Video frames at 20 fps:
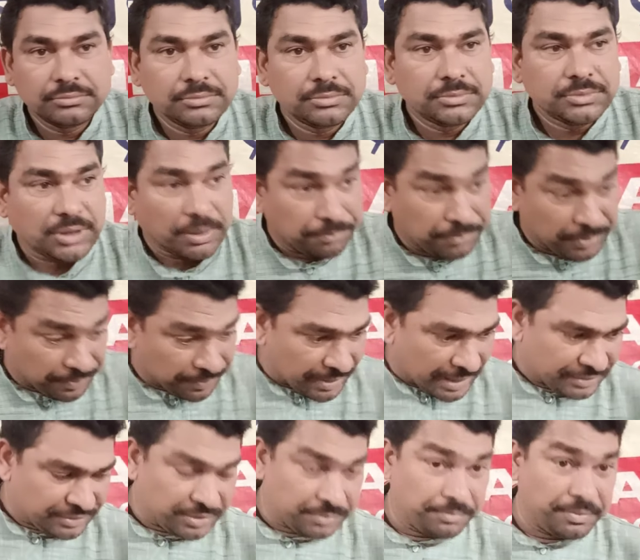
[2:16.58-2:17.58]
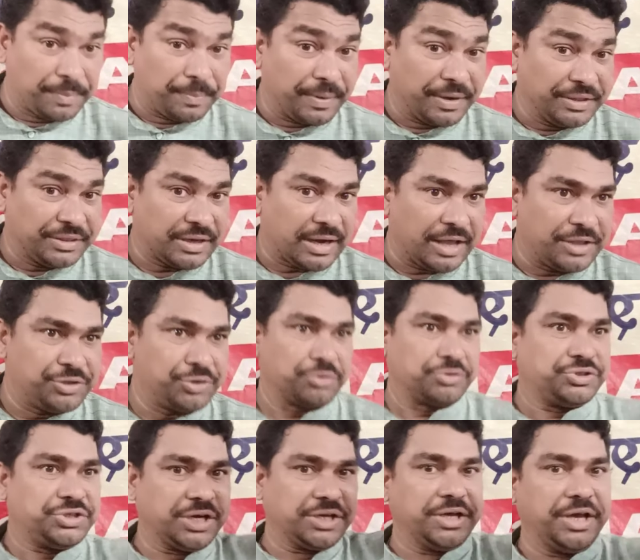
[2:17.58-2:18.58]
तब विपरीत विपरीत राजयोग
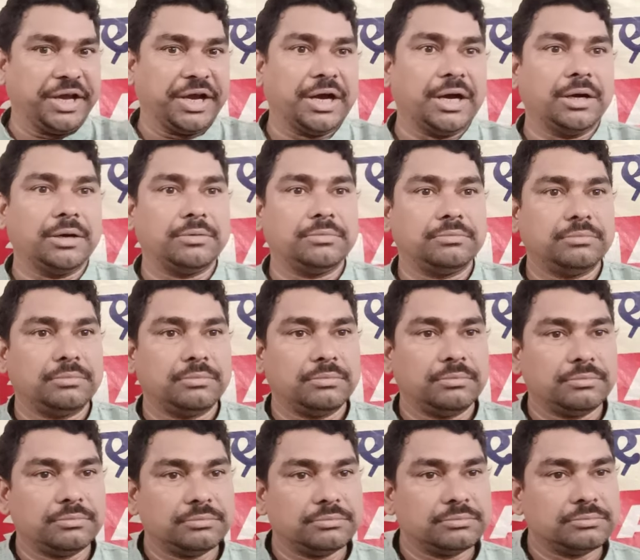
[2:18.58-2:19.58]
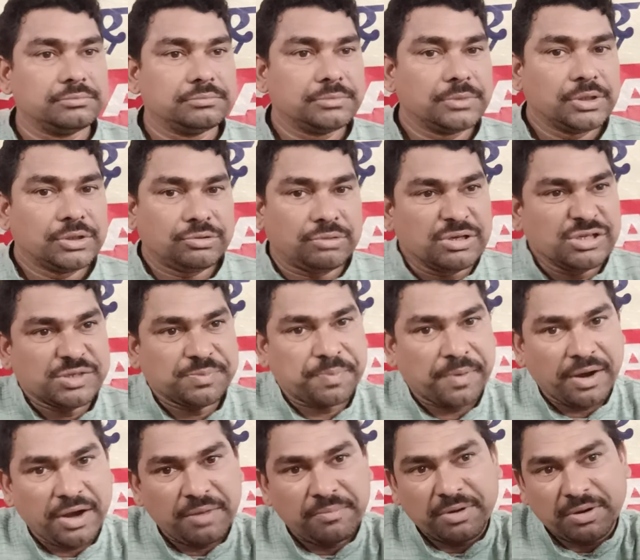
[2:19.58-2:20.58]
जगेगा ध्वंस
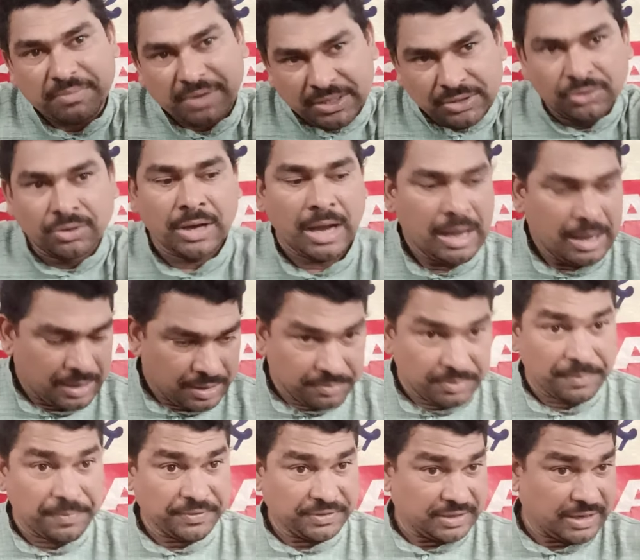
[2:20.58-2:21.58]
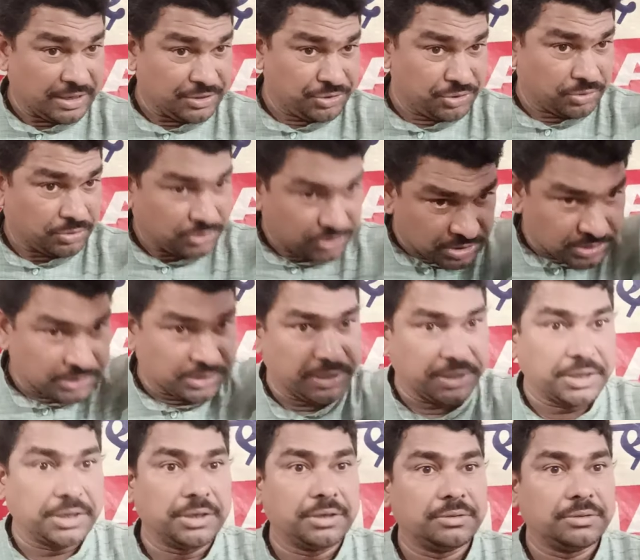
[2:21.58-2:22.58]
प्रलय बर्बाद होगा विपरीत राजयोग जगेगा